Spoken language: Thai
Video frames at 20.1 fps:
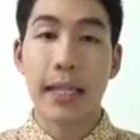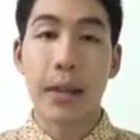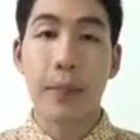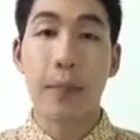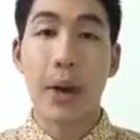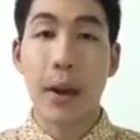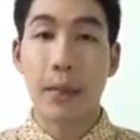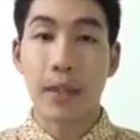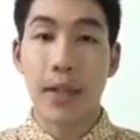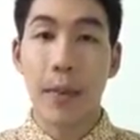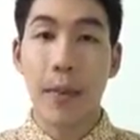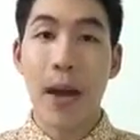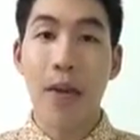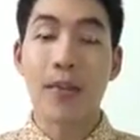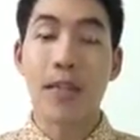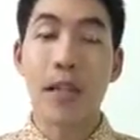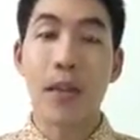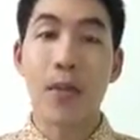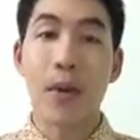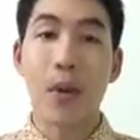อยากจะปรับส
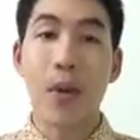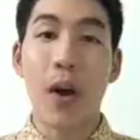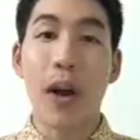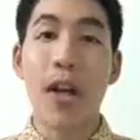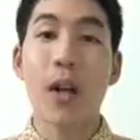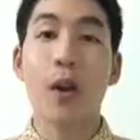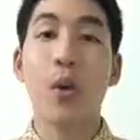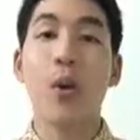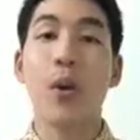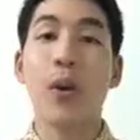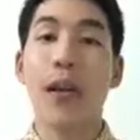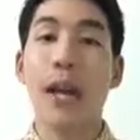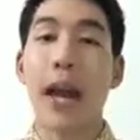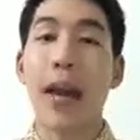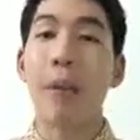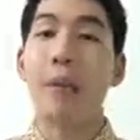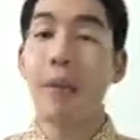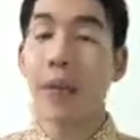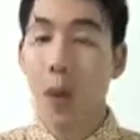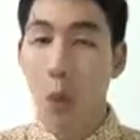ภาพสีผิวให้คุณ
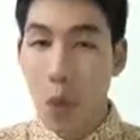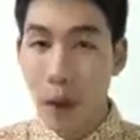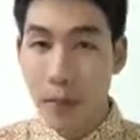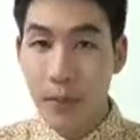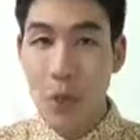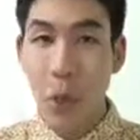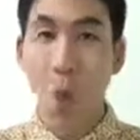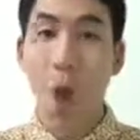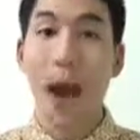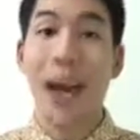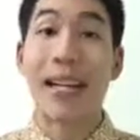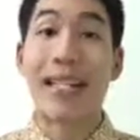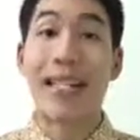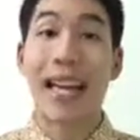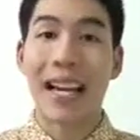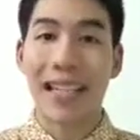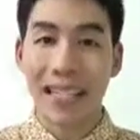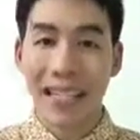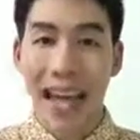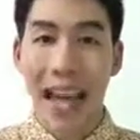นั้นมีความสว่างก
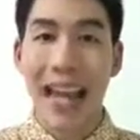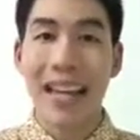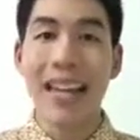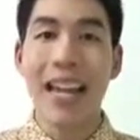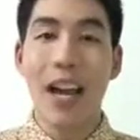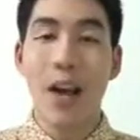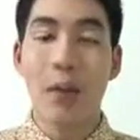ระจ่างใส